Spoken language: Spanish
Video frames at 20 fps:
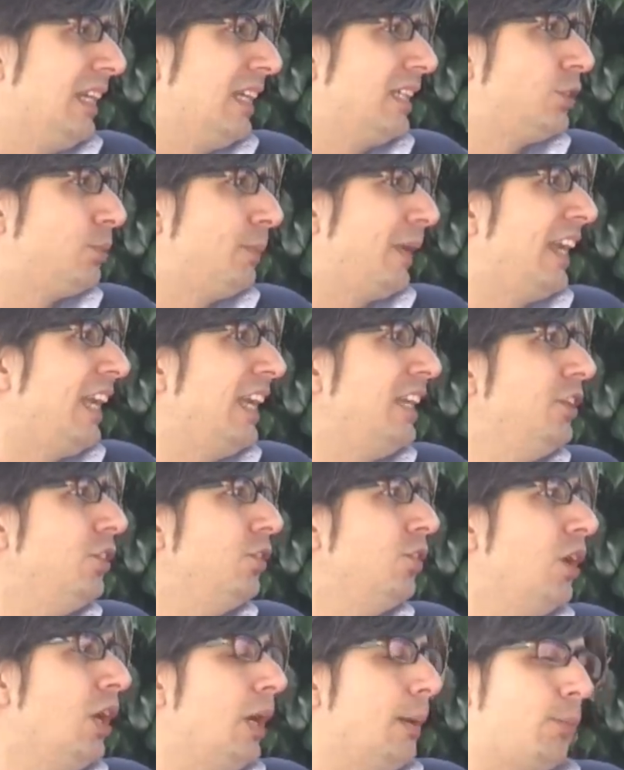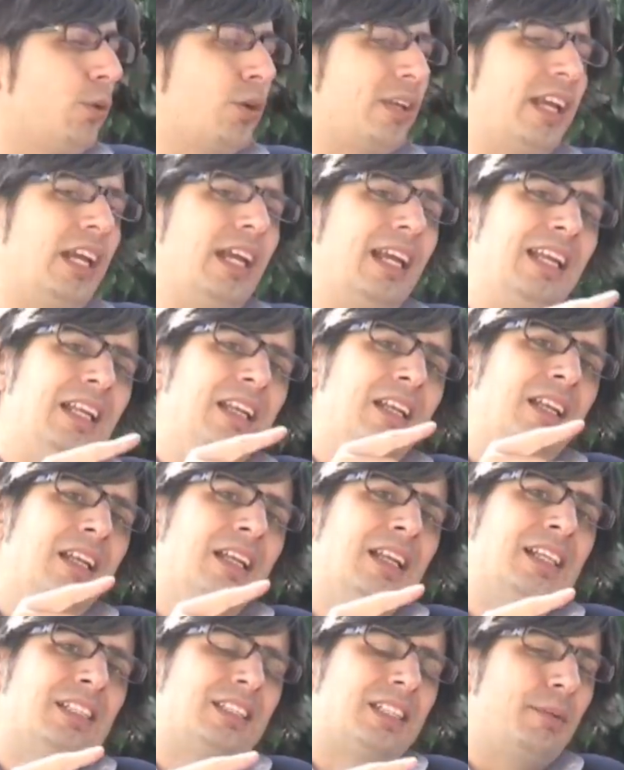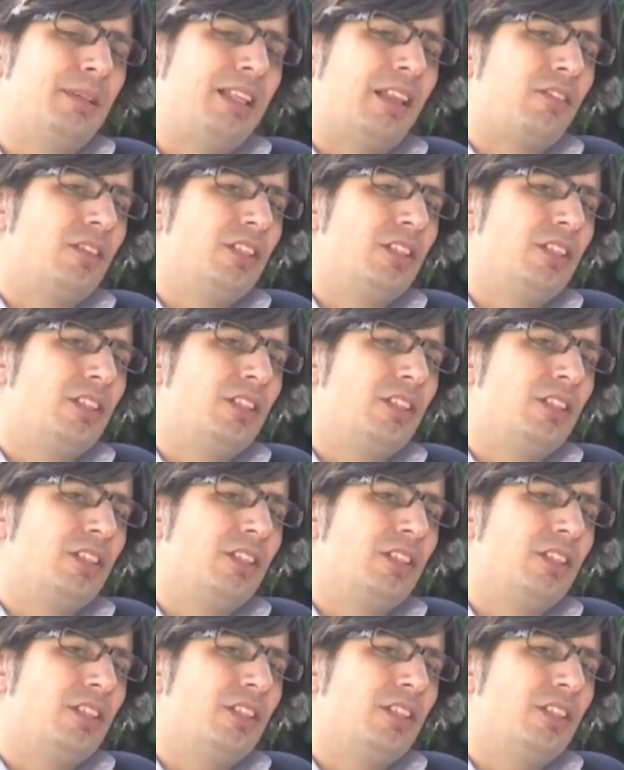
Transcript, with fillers: que es pequeño porque las habitaciones